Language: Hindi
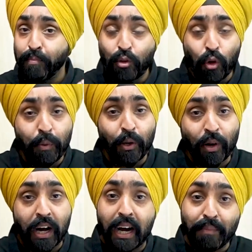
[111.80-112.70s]
जो भी
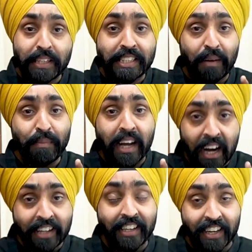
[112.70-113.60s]
होगा आपके सामने
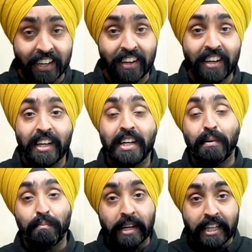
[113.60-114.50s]
आ जाएगा
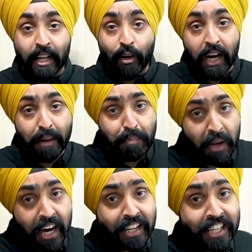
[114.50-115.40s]
बाकी देखो यार
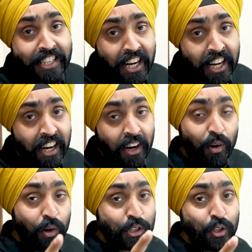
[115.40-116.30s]
प्यार देते रहना
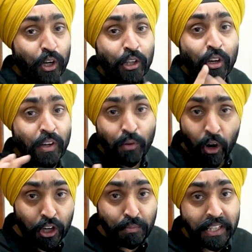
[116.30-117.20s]
और चोरी चोरी
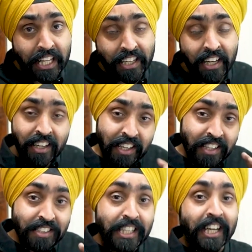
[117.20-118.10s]
ब्लॉग्स मत देखना
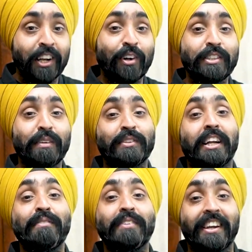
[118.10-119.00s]
चैनल को
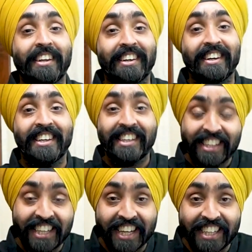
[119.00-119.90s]
सब्सक्राइब कर लेना
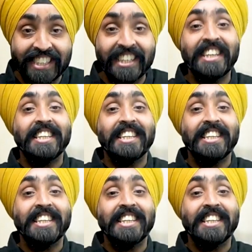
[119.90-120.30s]
ठीक है जी